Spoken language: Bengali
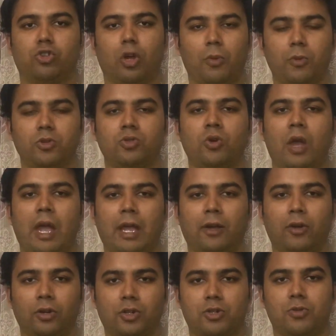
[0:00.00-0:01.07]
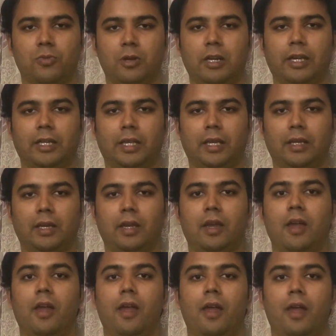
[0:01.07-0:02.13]
সর্বোচ্চ এক ঘন্টা সময় লেগে থাকে
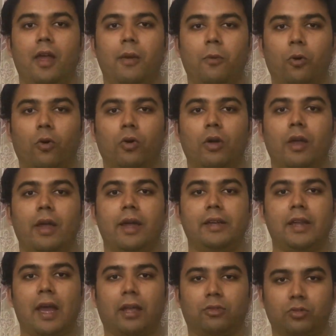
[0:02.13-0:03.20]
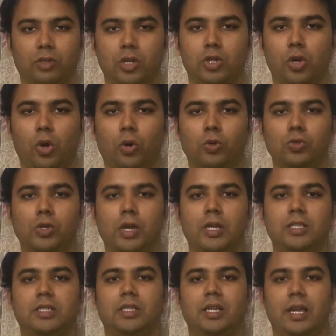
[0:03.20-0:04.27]
এবং এটি এতটাই সহজ
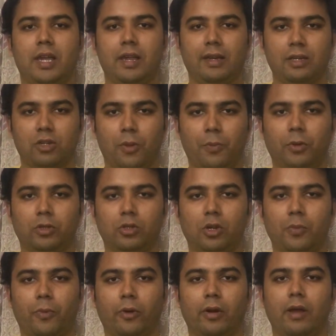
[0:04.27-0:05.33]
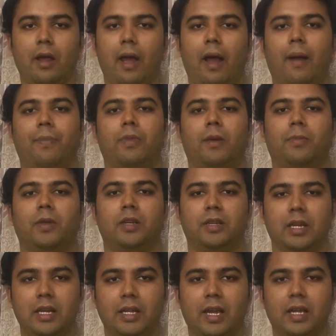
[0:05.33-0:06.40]
যে এটি সম্পাদনের পরে আপনি আপনার
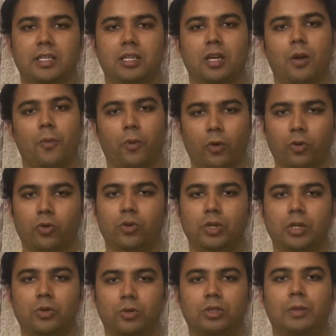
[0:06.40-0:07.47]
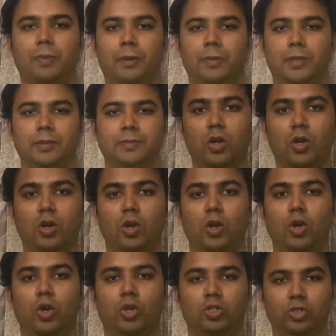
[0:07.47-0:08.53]
ডেলি কাজ পরক্ষণেই করতে পারবেন
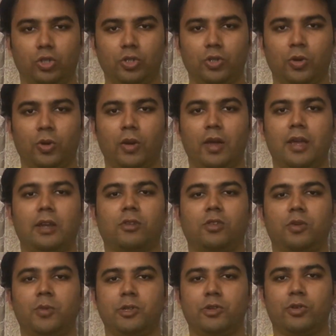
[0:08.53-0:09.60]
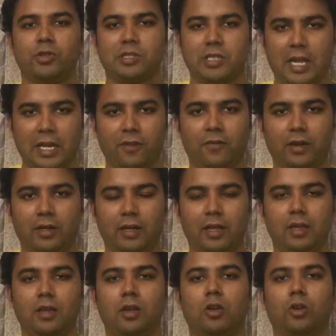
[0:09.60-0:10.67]
যদিও এর কোনো মেজর সাইড এফেক্ট নেই